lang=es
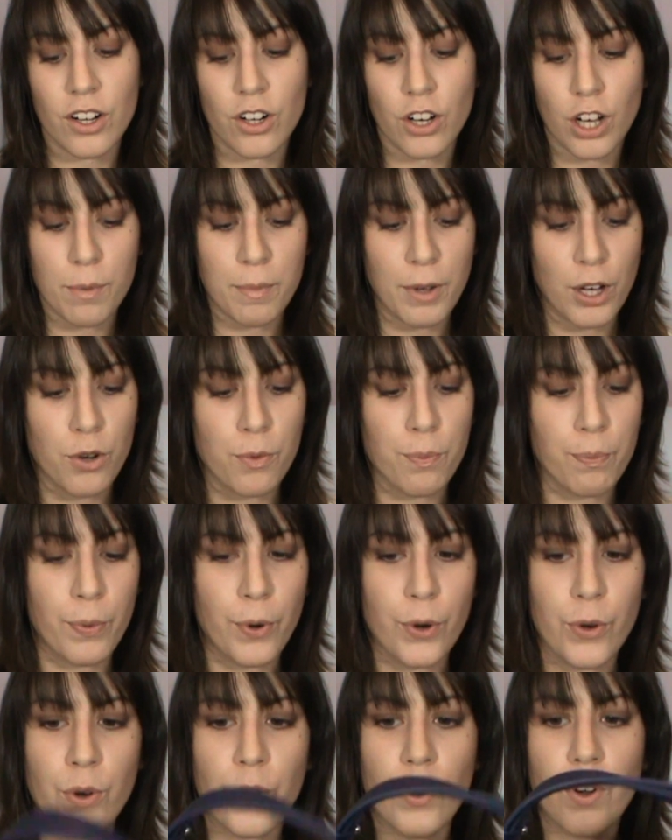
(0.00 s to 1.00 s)
lo que me
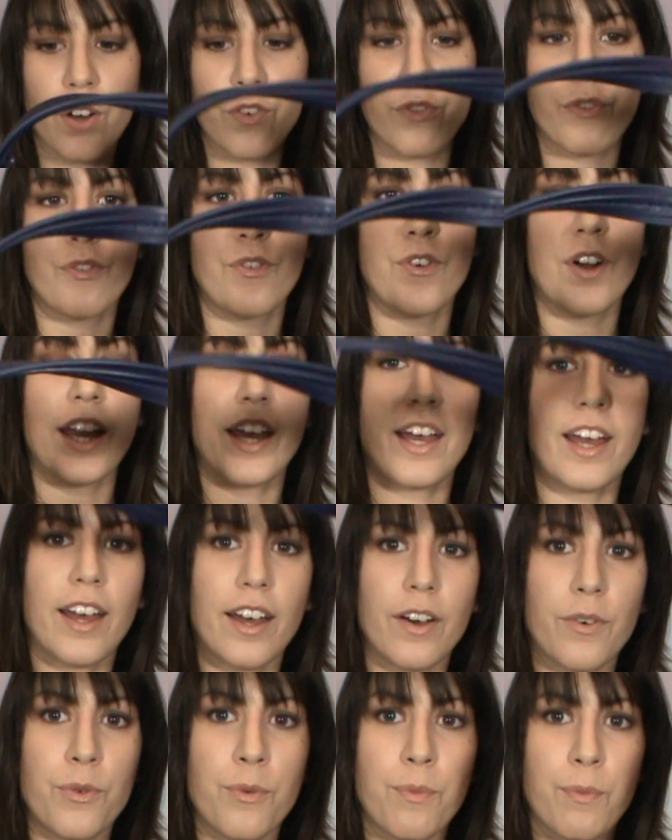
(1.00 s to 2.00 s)
compró fue
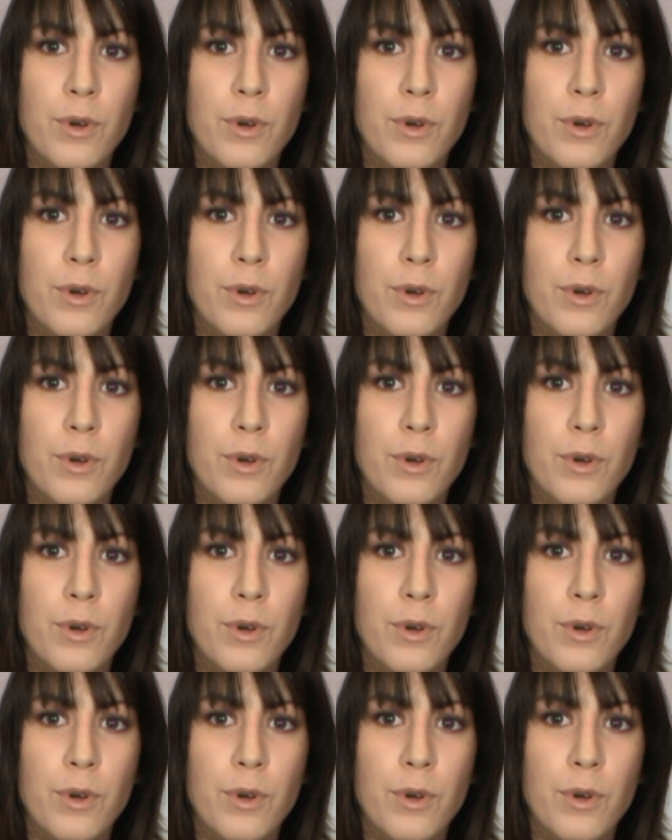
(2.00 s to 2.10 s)
un